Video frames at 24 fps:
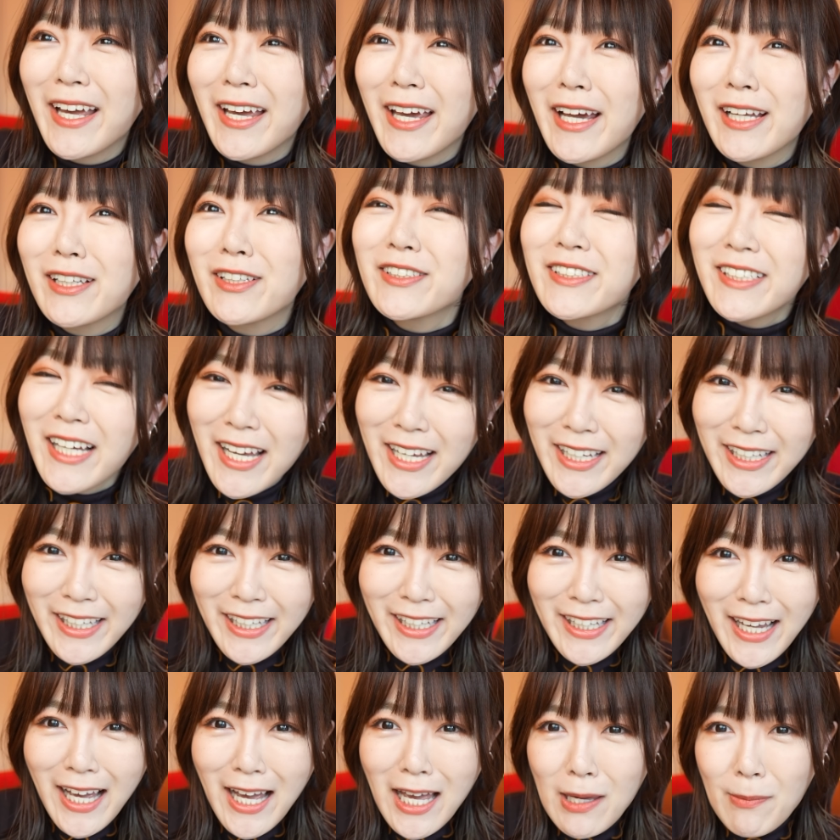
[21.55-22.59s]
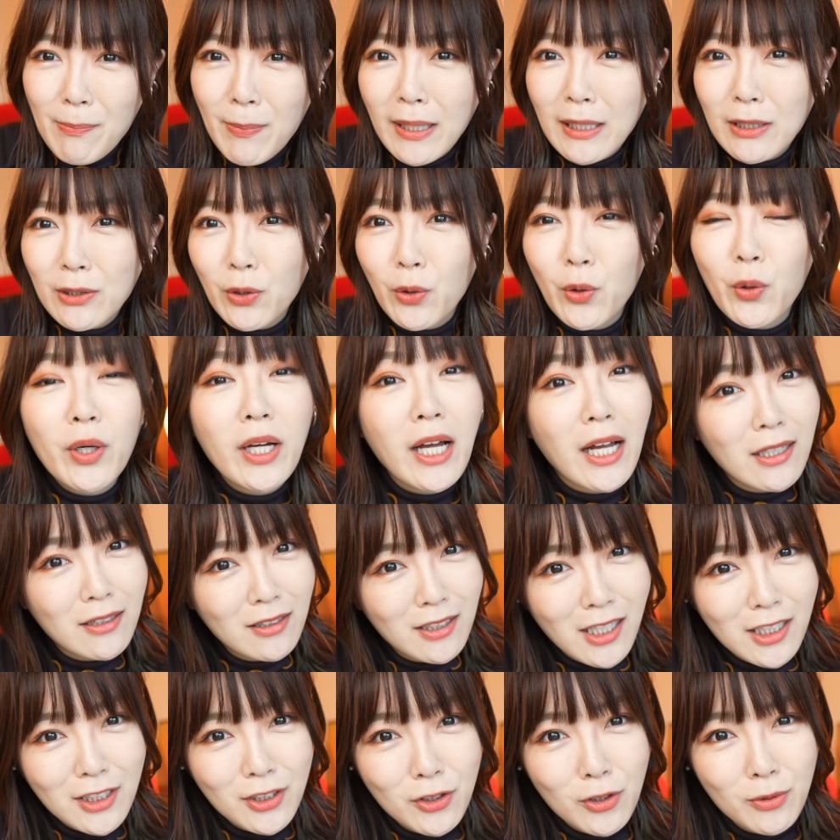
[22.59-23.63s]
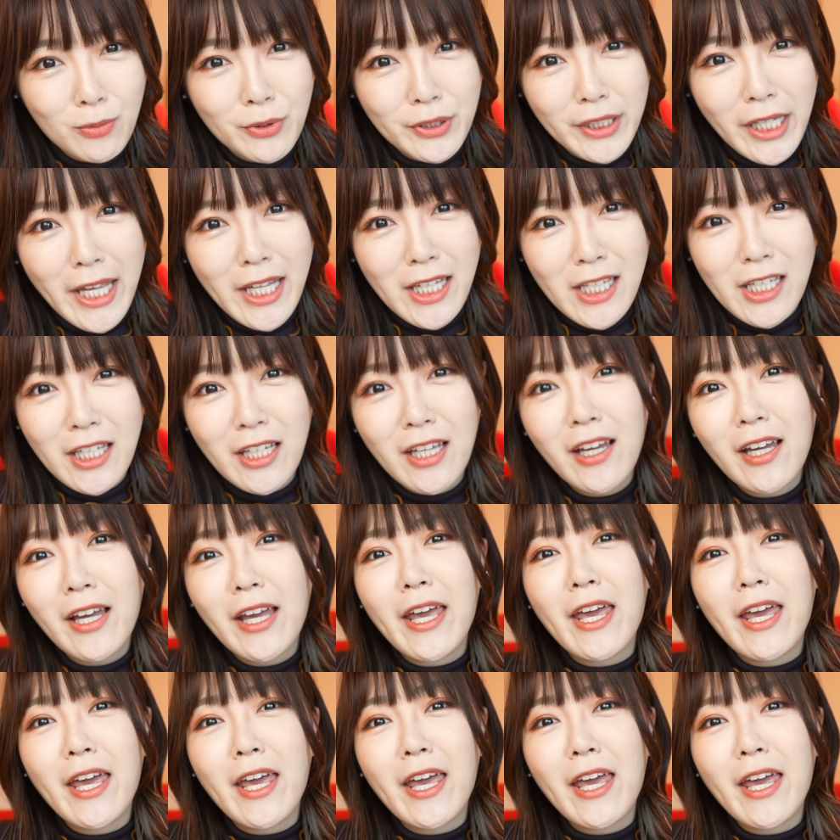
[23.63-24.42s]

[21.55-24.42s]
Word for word: えっ、ー、と、最近 iPad を買った人向けに、